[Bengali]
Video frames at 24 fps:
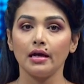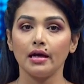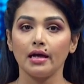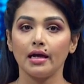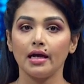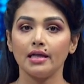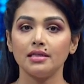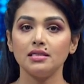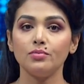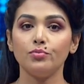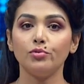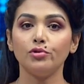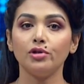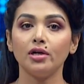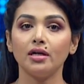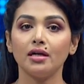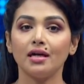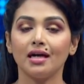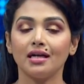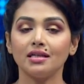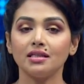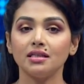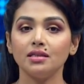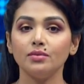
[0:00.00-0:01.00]
গাজীপুরের
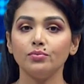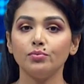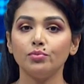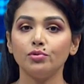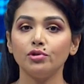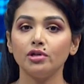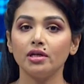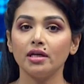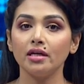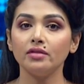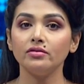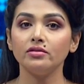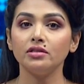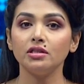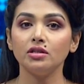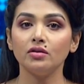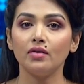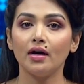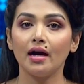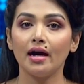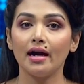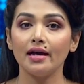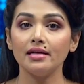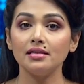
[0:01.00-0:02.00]
কাশিমপুর
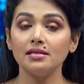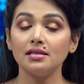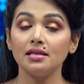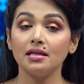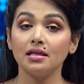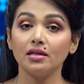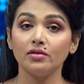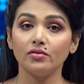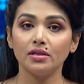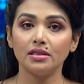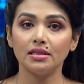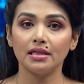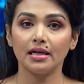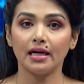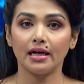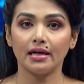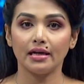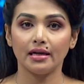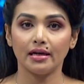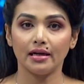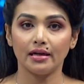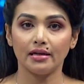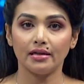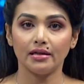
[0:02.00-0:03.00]
কেন্দ্রীয় হাই সিকিউরিটি
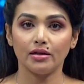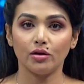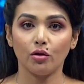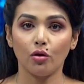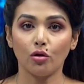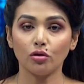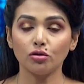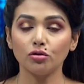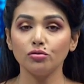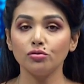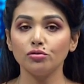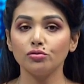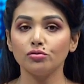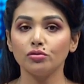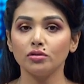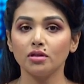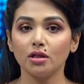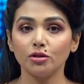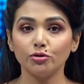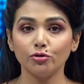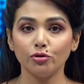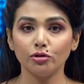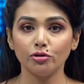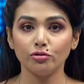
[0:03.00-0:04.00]
কারাগারে
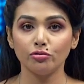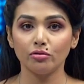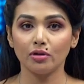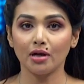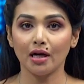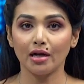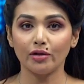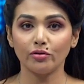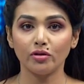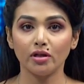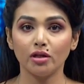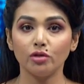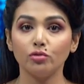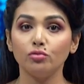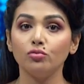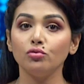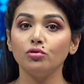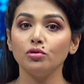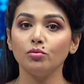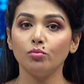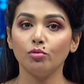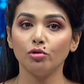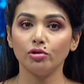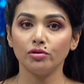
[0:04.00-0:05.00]
অসুস্থতাজনিত কারণে
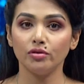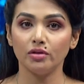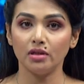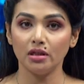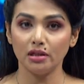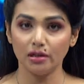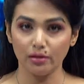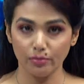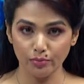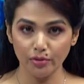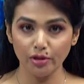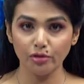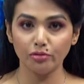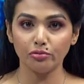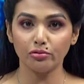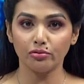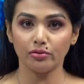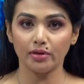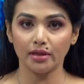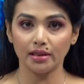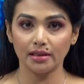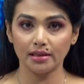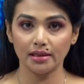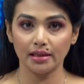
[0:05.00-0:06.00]
দুই বন্দির মৃত্যু
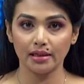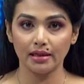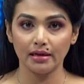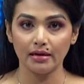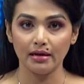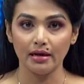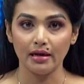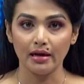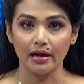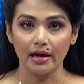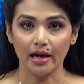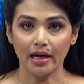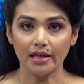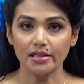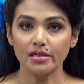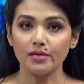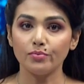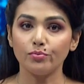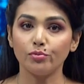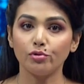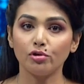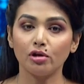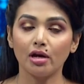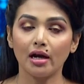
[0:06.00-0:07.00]
হয়েছে
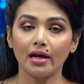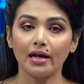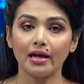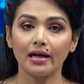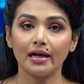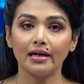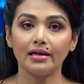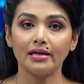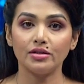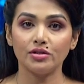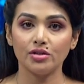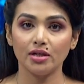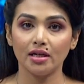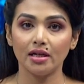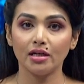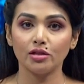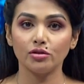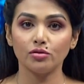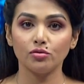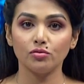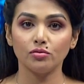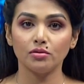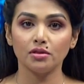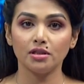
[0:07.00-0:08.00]
কাশিমপুর কারাগারের জেলা
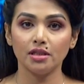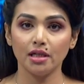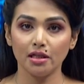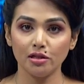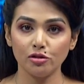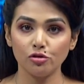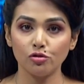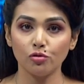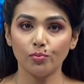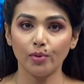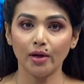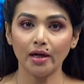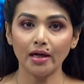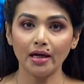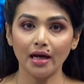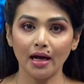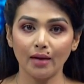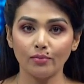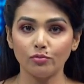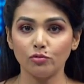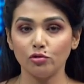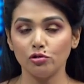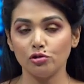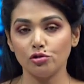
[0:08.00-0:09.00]
জেল সুপার
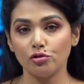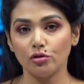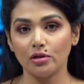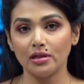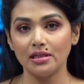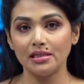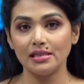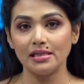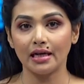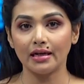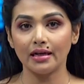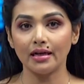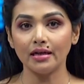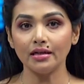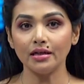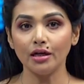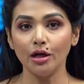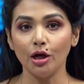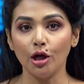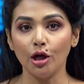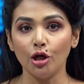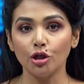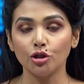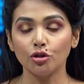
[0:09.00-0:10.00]
আব্দুল জলিল জানান
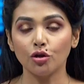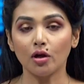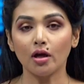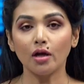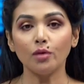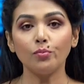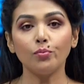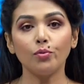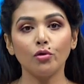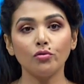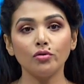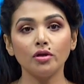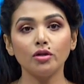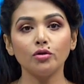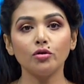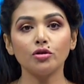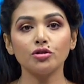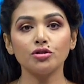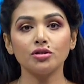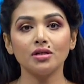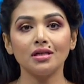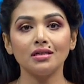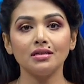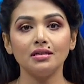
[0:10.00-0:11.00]
সকাল পৌনে
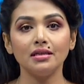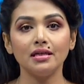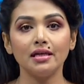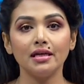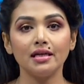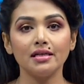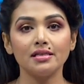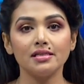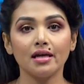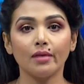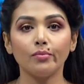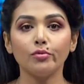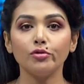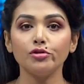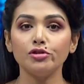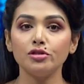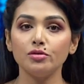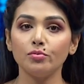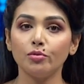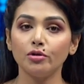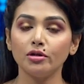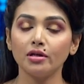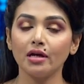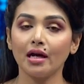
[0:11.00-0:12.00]
দশটার দিকে
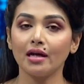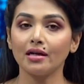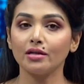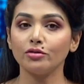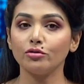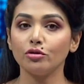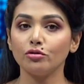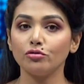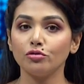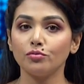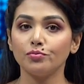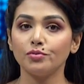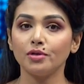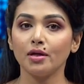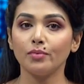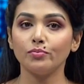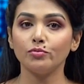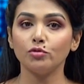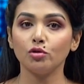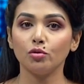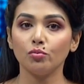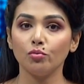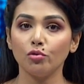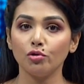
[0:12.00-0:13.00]
যাবজ্জীবন
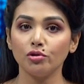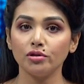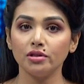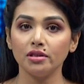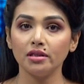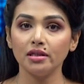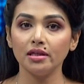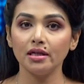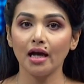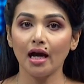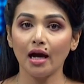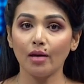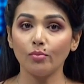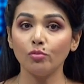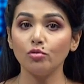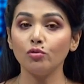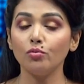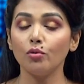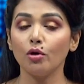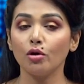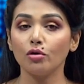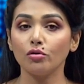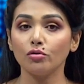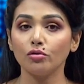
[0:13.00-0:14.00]
কারাদণ্ডপ্রাপ্ত বন্দী আবু
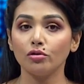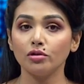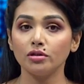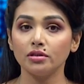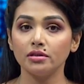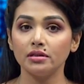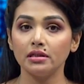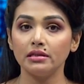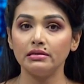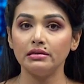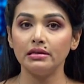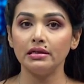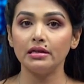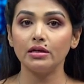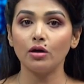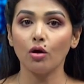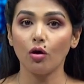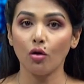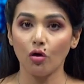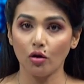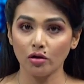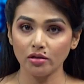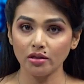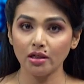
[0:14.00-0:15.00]
বক্কর সিদ্দিক
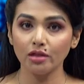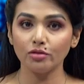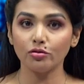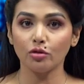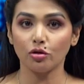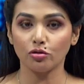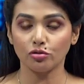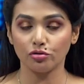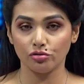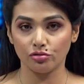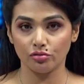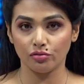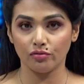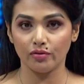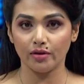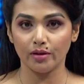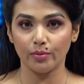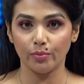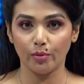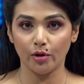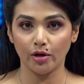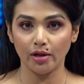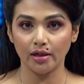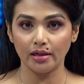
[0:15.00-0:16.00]
হঠাৎ অসুস্থ
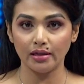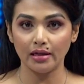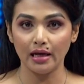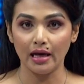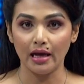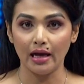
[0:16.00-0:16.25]
হয়ে পড়েন